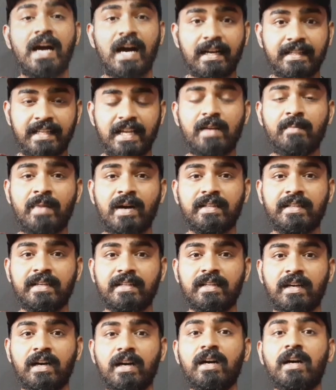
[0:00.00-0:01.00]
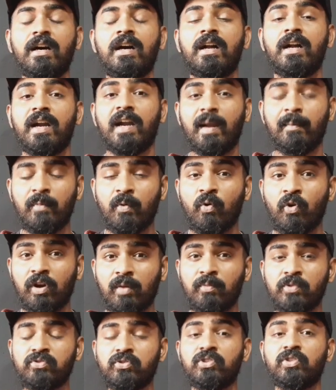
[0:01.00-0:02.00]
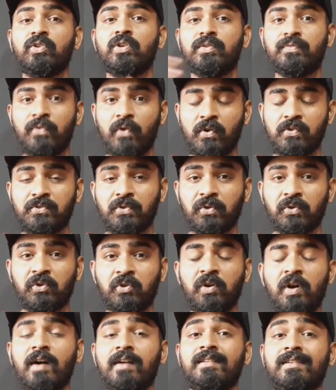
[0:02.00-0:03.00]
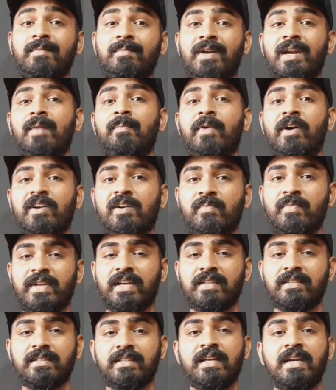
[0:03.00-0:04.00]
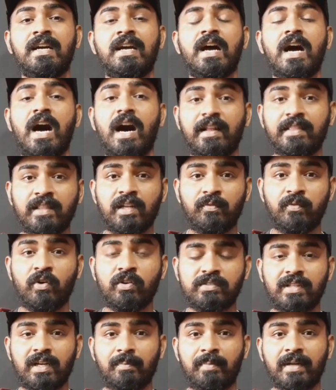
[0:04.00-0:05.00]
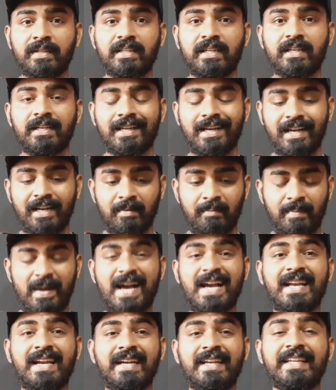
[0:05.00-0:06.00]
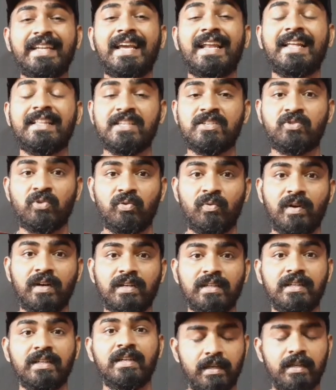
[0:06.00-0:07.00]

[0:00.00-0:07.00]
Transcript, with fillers: அதே மாதிரி தான் நம்ம உடம்ப சுற்றி ஒரு ஃபோர்ஸ் இருக்கும் அதை நம்மளால் பார்க்க முடியாது அந்த ஃபோர்ஸ் தான் பார்த்தீங்கன்னா மேக்னெட்டிக் எனர்ஜி சொல்லுவாங்க